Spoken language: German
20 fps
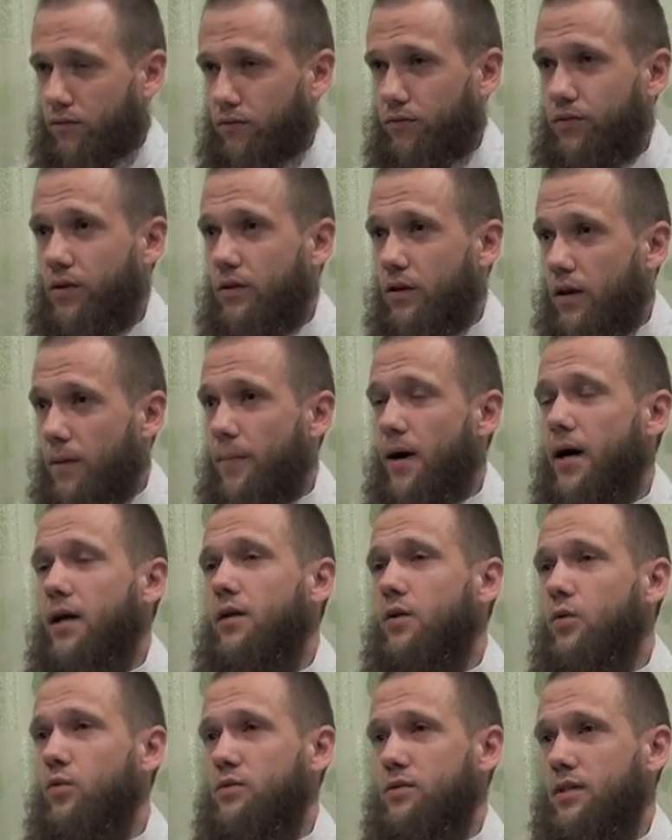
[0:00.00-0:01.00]
wir
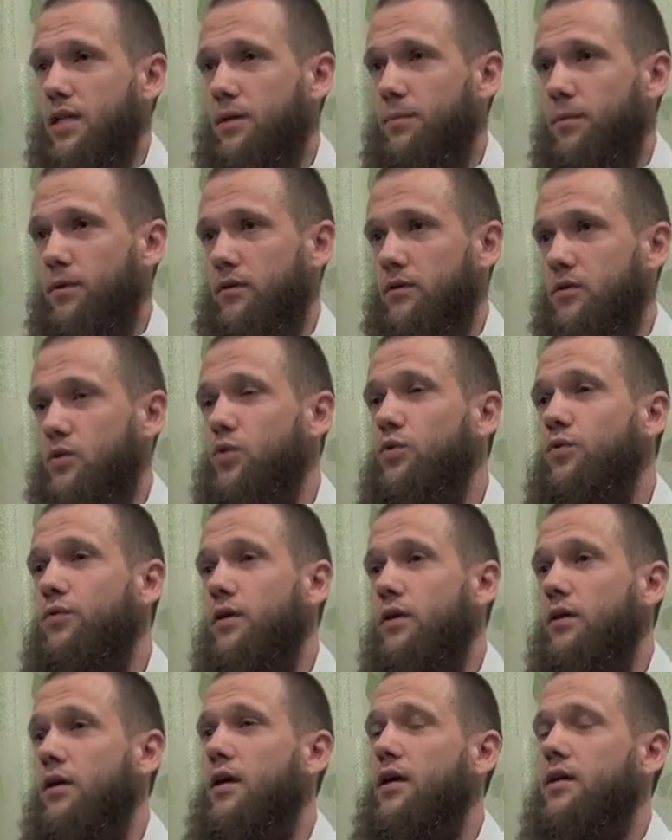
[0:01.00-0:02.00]
ermahnen uns selber. So
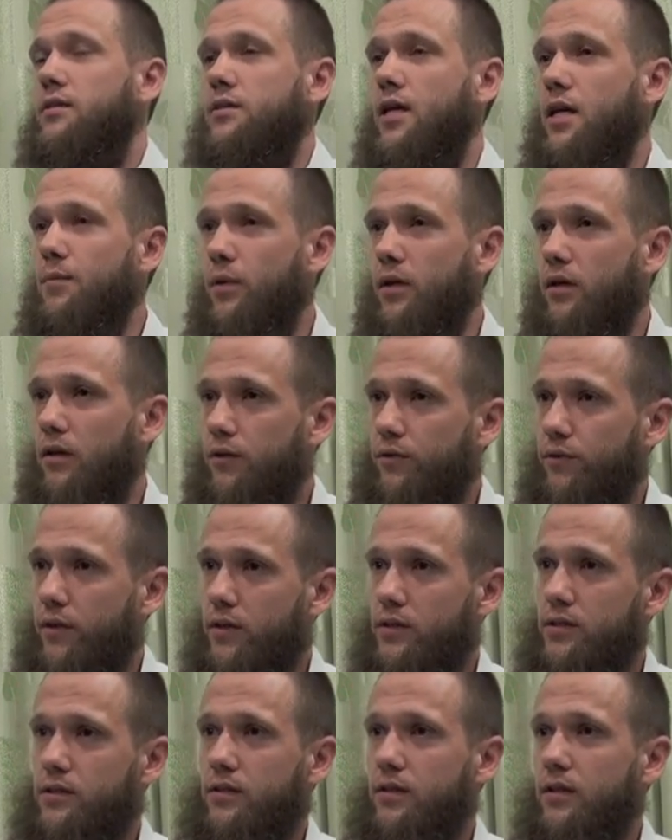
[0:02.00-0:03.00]
wie Salman
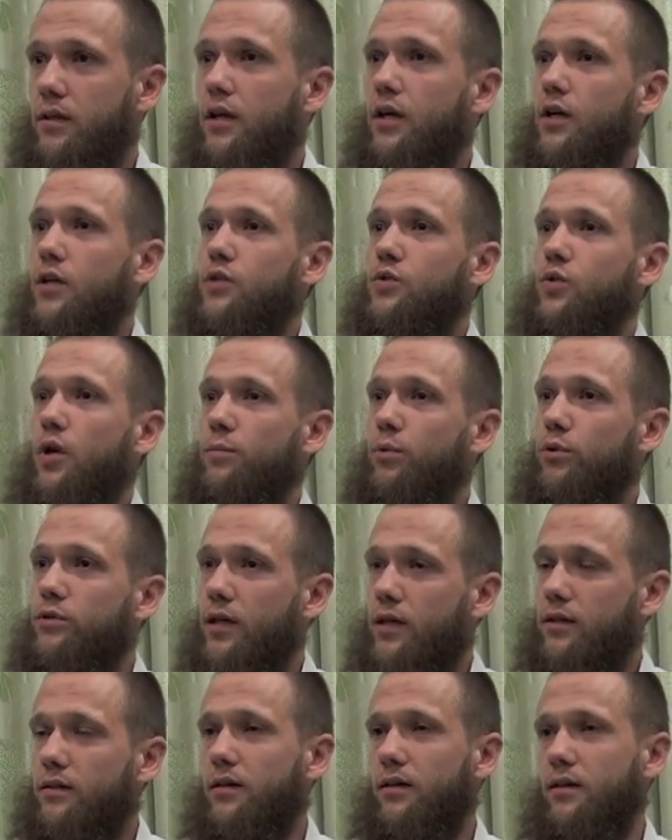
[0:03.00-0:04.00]
al-Farsi zu Abu
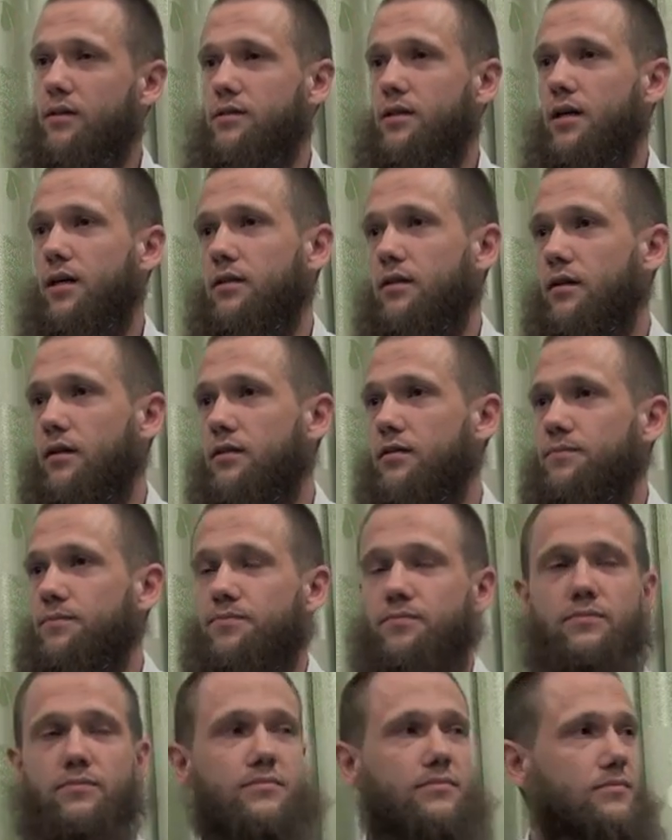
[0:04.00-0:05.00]
Darda gesagt hat,
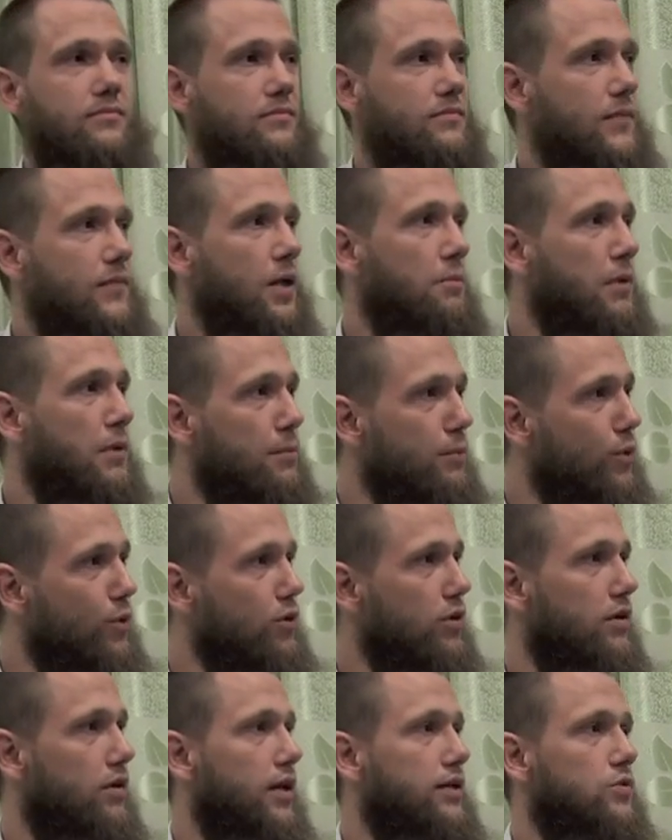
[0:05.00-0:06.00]
mein
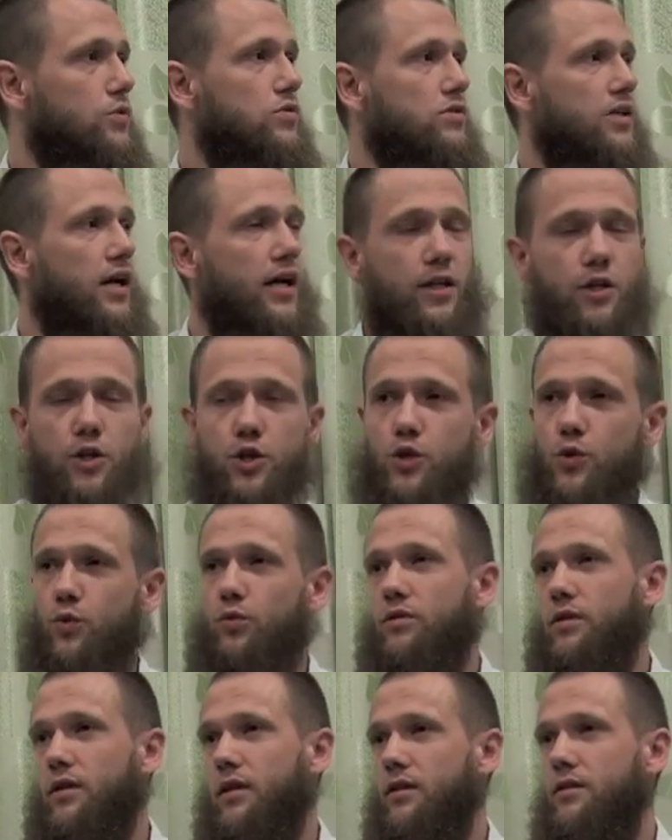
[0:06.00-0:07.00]
Bruder, lass uns eine
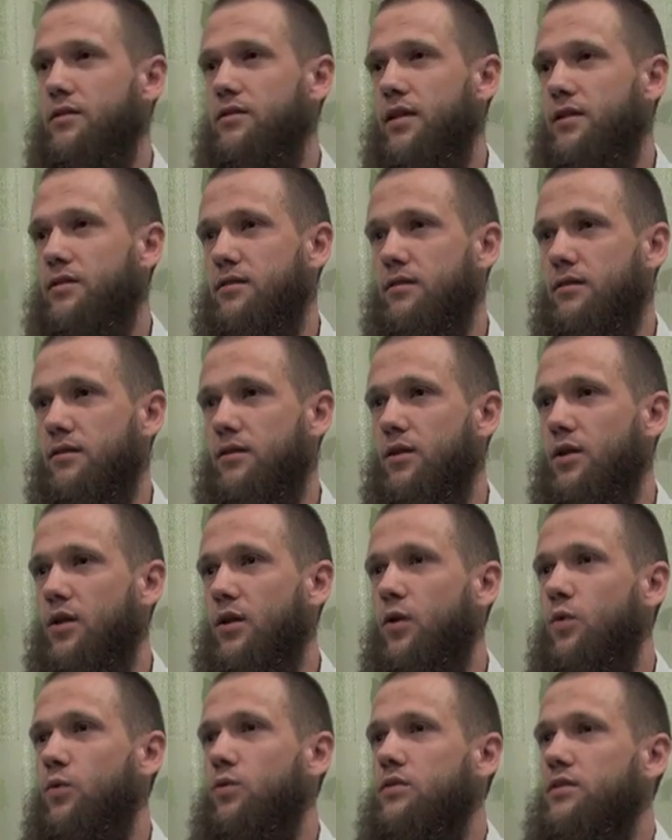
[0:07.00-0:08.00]
Stunde hinsetzen
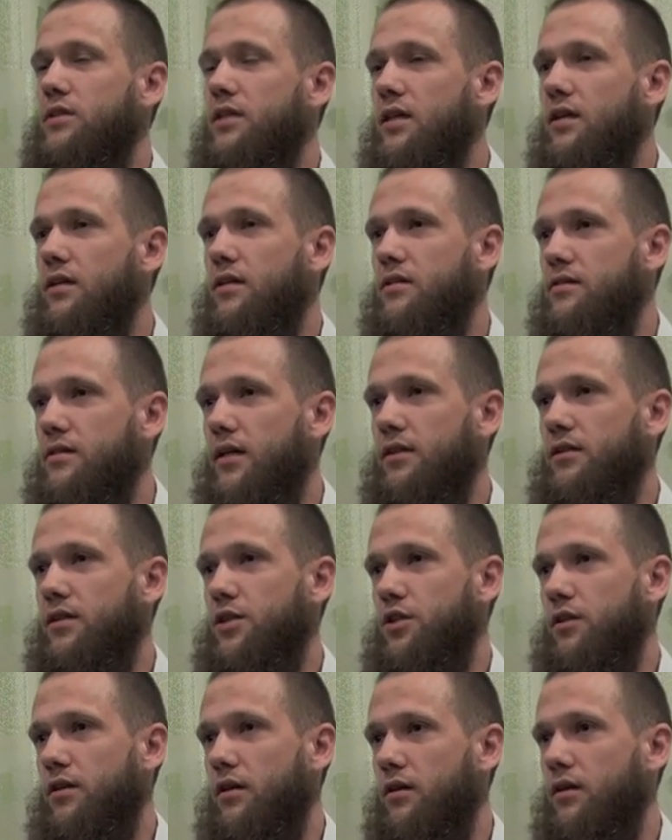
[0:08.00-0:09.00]
und uns
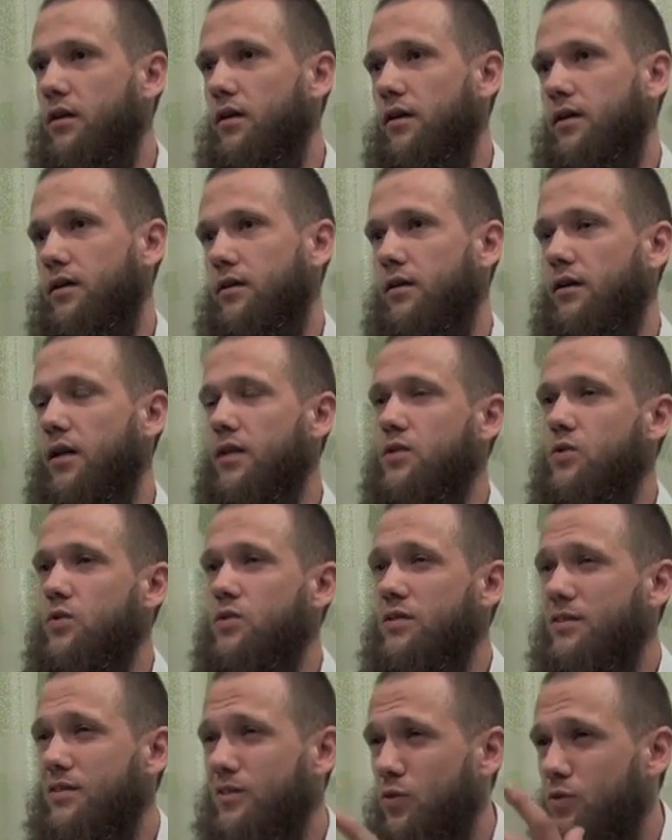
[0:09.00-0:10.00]
gegenseitig an Allah erinnern. Lass
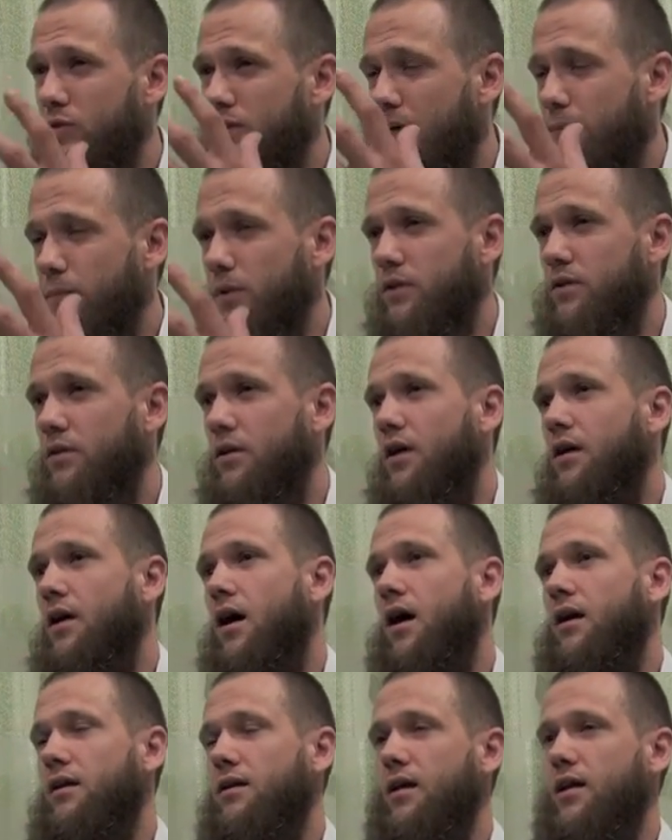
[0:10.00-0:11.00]
uns zusammen
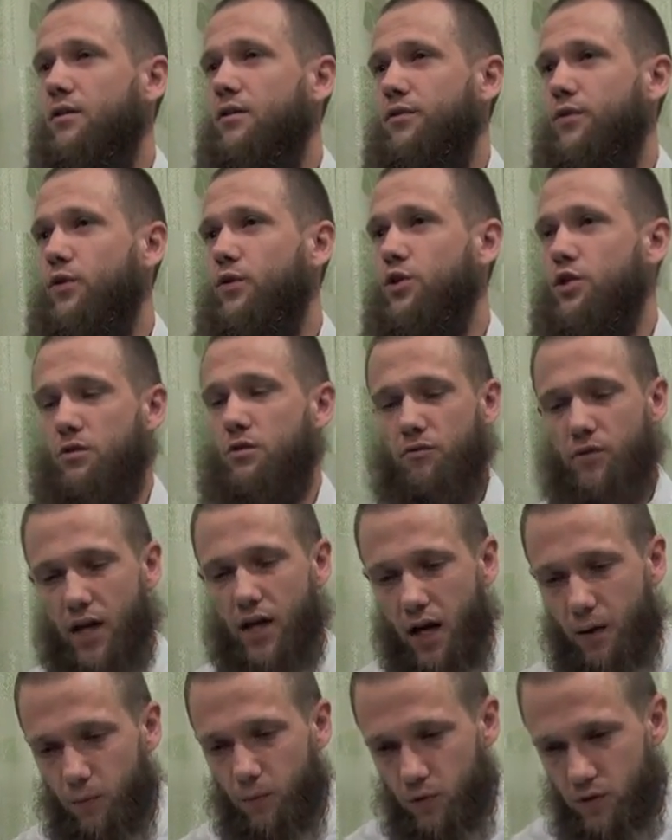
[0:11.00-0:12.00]
Allah fürchten.
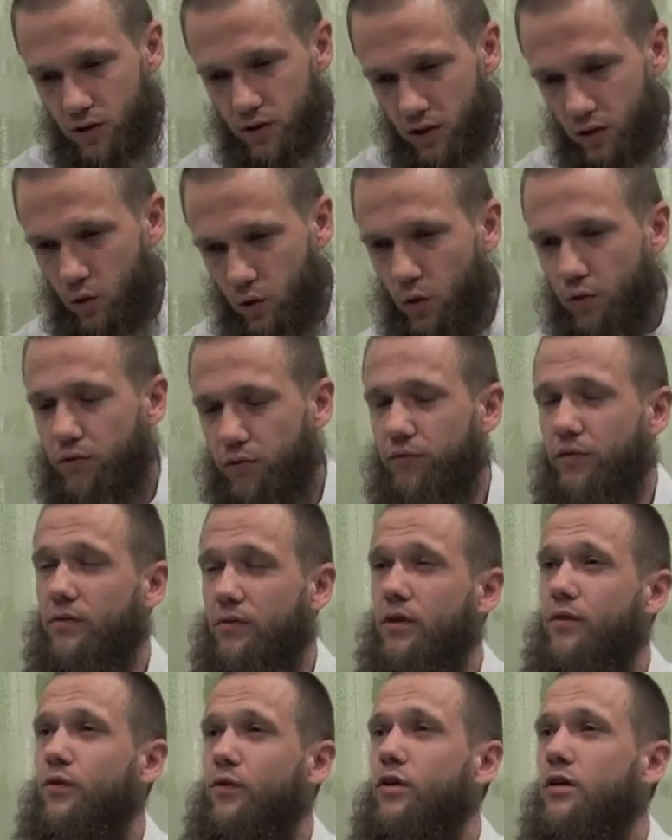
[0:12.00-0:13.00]
Wir haben uns hier getroffen, weil
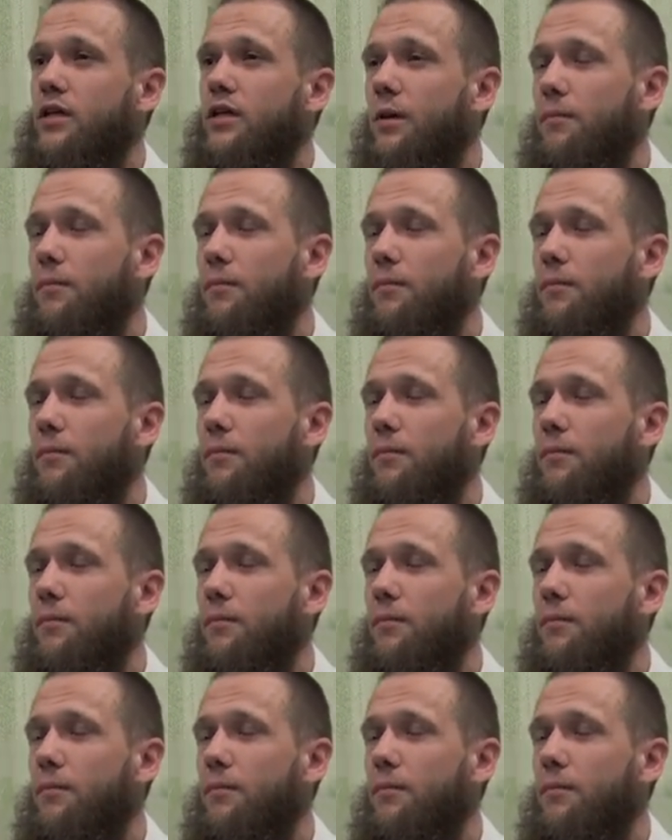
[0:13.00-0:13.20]
wir wollen